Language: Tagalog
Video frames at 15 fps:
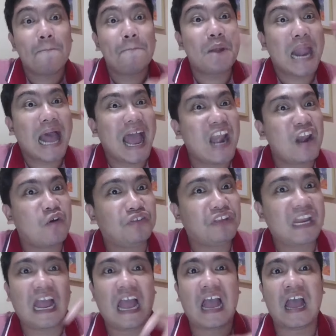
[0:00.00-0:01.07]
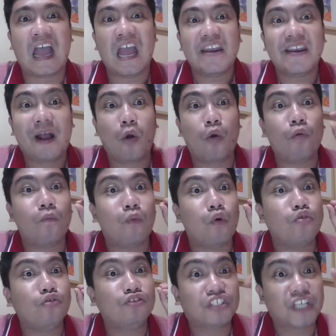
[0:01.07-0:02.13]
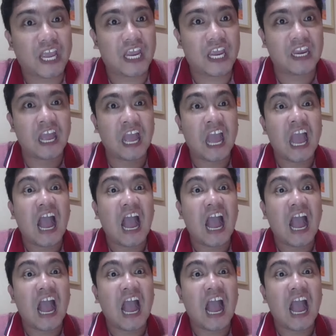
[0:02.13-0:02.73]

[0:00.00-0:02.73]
plano nila na ubusin